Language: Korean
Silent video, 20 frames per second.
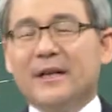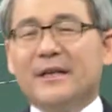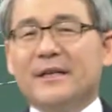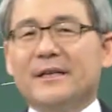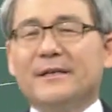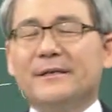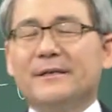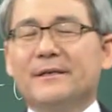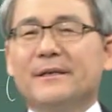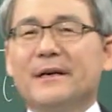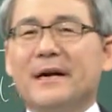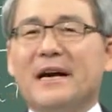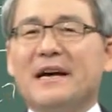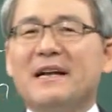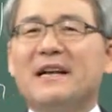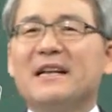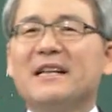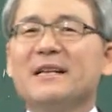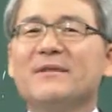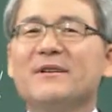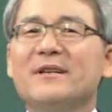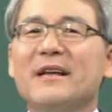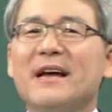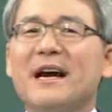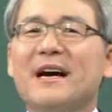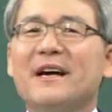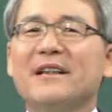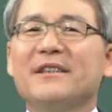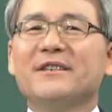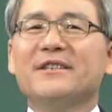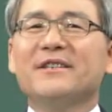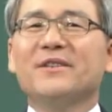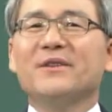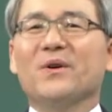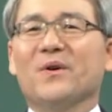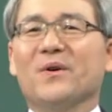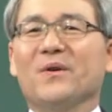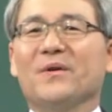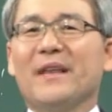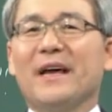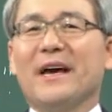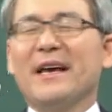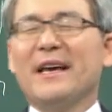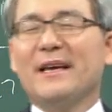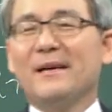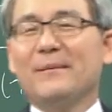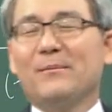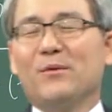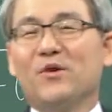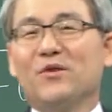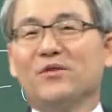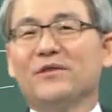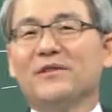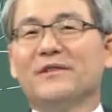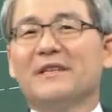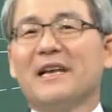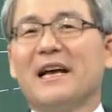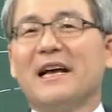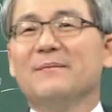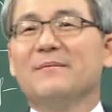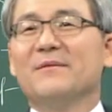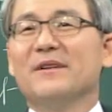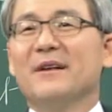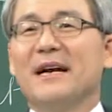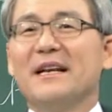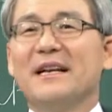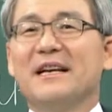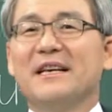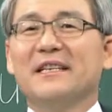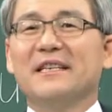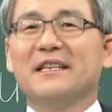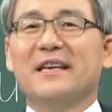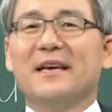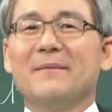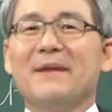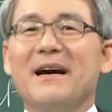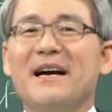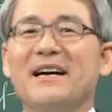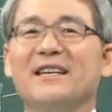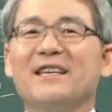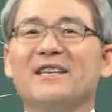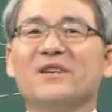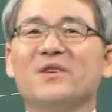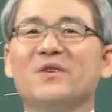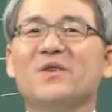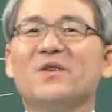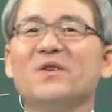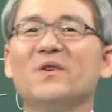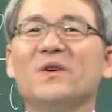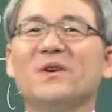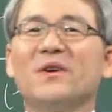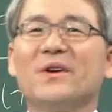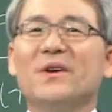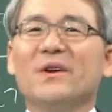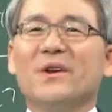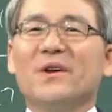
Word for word: 그 하나님을 향한 의도, 나의 모든 삶을 하나님께 맡기고